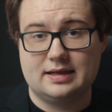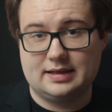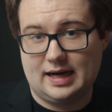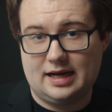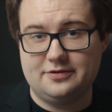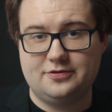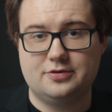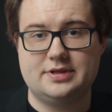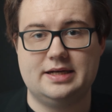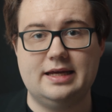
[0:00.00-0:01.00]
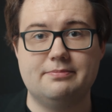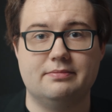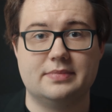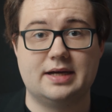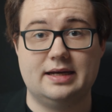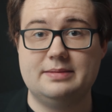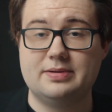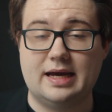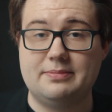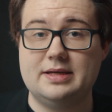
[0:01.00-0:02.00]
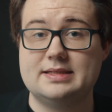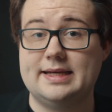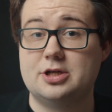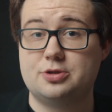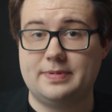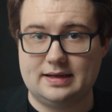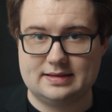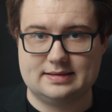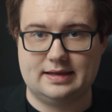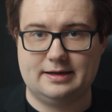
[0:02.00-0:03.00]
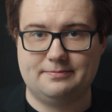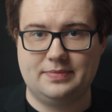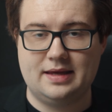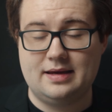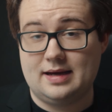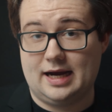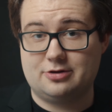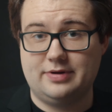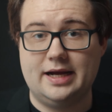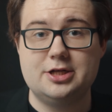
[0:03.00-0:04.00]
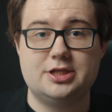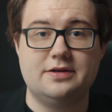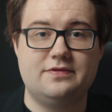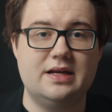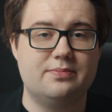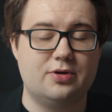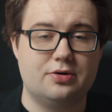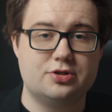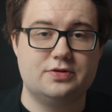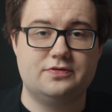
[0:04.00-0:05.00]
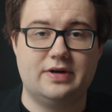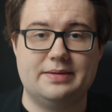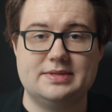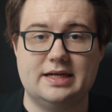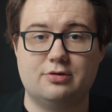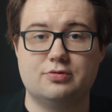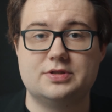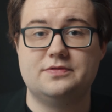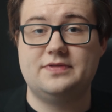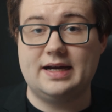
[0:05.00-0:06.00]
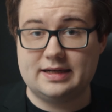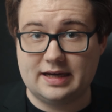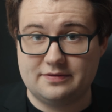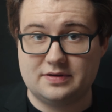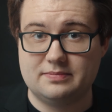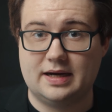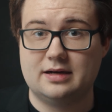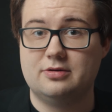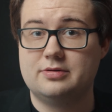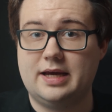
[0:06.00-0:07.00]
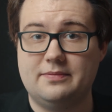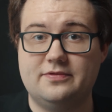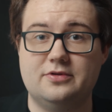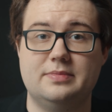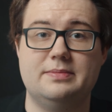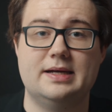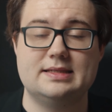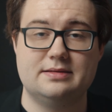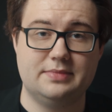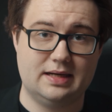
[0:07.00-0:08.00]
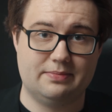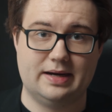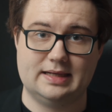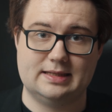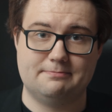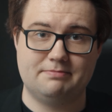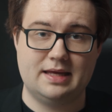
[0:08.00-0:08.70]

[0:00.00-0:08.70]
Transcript: Gerade für Unternehmen kann die Prämie sehr spannend sein. Aktuell stehen viele Branchen vor einem sehr großen Fachkräftemangel und kämpfen um die besten Mitarbeiter.